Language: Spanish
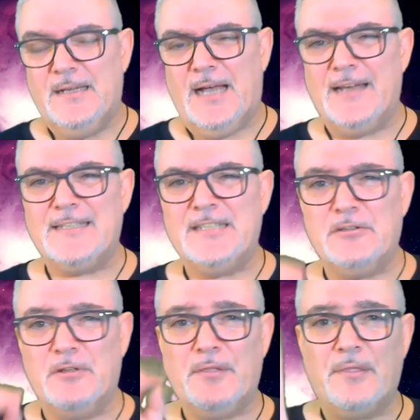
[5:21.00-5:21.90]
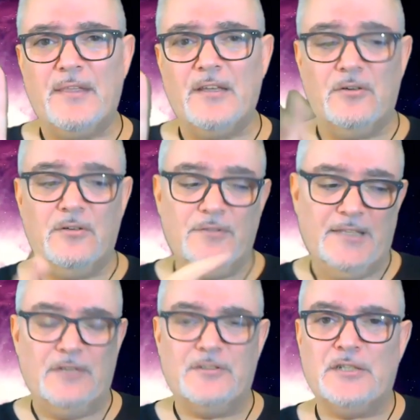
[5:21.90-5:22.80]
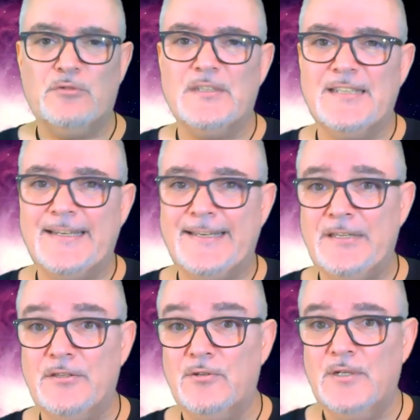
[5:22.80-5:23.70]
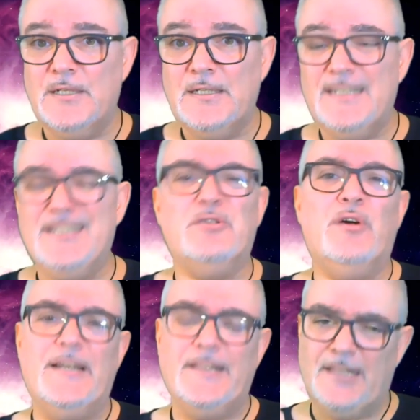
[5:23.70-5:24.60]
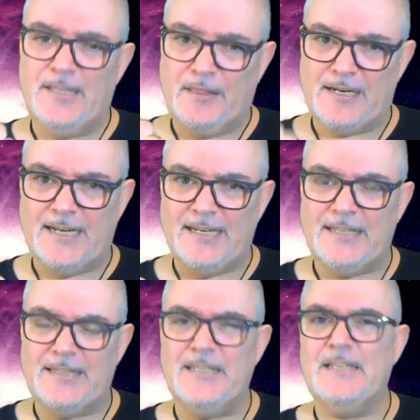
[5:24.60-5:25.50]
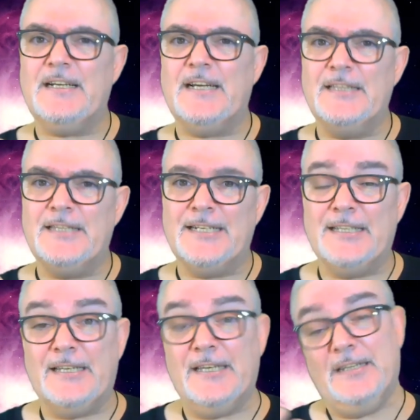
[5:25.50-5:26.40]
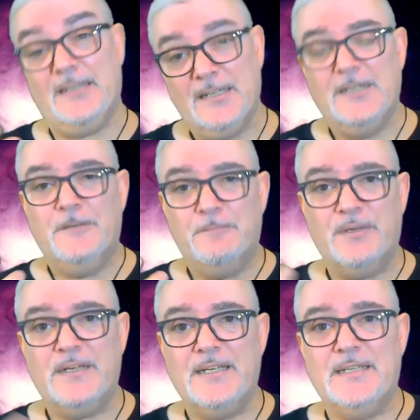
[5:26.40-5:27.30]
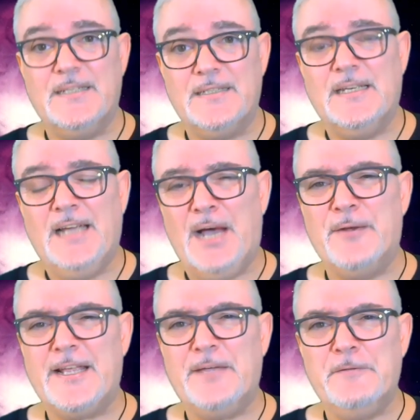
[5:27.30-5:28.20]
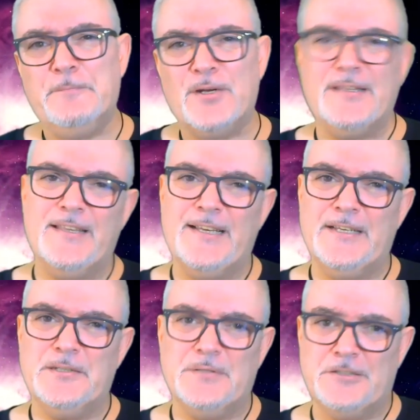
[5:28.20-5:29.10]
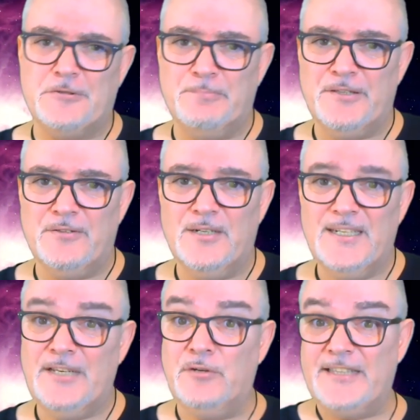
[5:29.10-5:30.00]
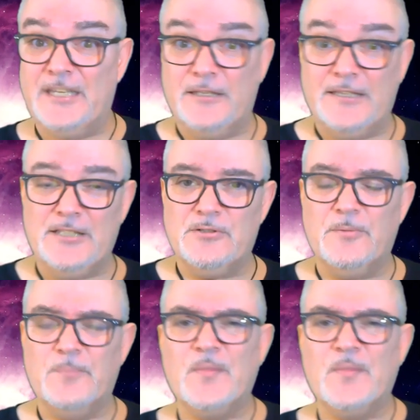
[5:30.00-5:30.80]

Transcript: ahora si te lo dicen cinco de los que tú has elegido, y son gente cercana a ti, gente que te quiere, pues habrá que ver por qué tienen que eres un estúpido y nunca te lo han dicho.